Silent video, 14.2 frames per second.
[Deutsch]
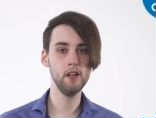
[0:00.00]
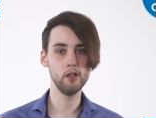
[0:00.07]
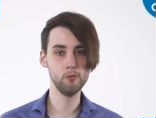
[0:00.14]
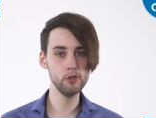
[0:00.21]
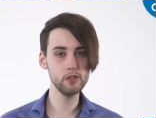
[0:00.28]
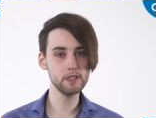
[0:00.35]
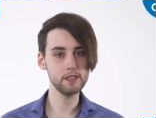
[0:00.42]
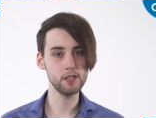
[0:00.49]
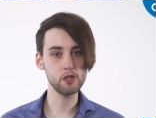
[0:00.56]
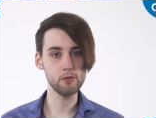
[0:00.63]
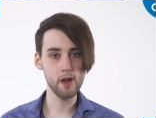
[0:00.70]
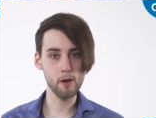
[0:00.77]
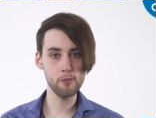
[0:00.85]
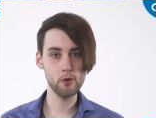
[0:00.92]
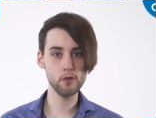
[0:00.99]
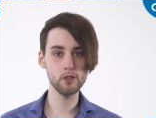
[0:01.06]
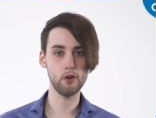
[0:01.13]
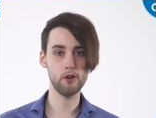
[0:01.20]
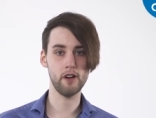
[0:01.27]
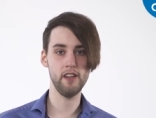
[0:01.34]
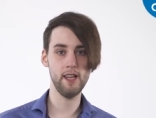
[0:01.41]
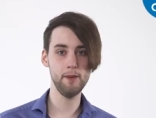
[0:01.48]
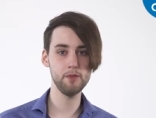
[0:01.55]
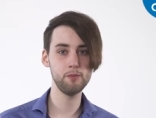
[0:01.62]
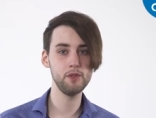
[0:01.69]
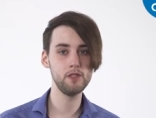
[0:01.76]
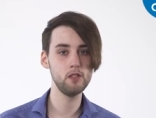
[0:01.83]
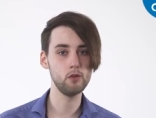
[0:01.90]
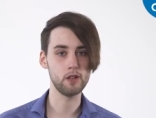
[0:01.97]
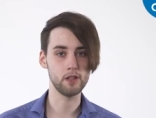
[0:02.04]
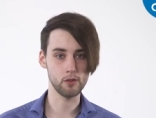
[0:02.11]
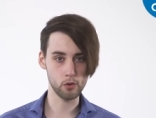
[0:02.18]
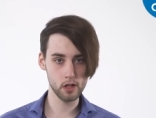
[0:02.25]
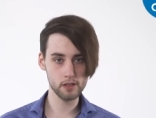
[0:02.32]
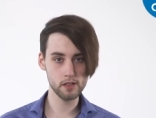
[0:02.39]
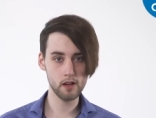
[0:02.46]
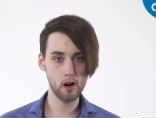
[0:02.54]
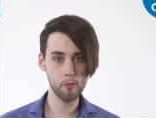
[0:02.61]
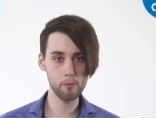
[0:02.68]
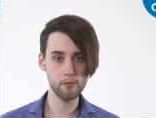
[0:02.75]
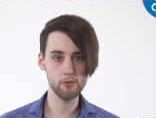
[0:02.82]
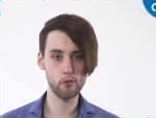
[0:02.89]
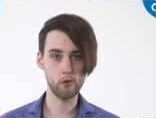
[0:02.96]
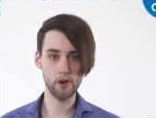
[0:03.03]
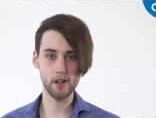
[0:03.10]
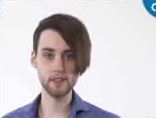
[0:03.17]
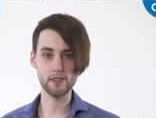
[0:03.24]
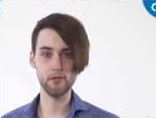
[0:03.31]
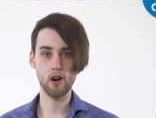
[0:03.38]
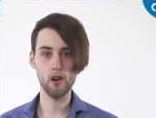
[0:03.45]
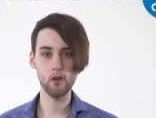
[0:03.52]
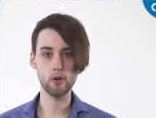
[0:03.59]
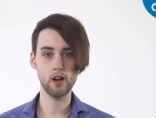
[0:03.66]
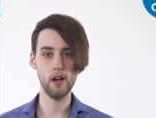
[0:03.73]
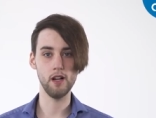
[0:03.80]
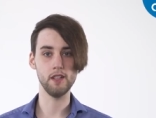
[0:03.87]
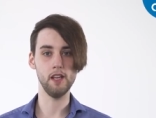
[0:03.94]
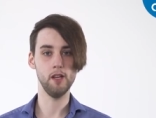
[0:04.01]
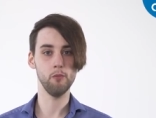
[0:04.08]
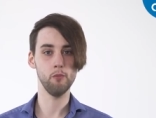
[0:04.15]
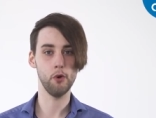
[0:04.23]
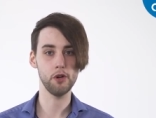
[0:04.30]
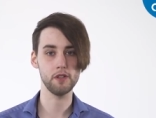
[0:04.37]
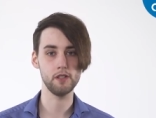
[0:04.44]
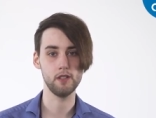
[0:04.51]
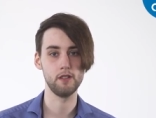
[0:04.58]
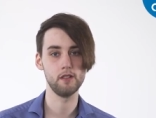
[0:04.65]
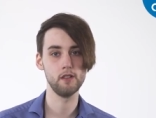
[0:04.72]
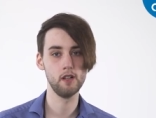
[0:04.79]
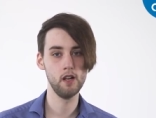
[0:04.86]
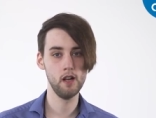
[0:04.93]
ihr müsst den Schwerpunkt eurer Lebensbeziehungen dort haben, wo ihr ins Wahllokal gehen möchtet.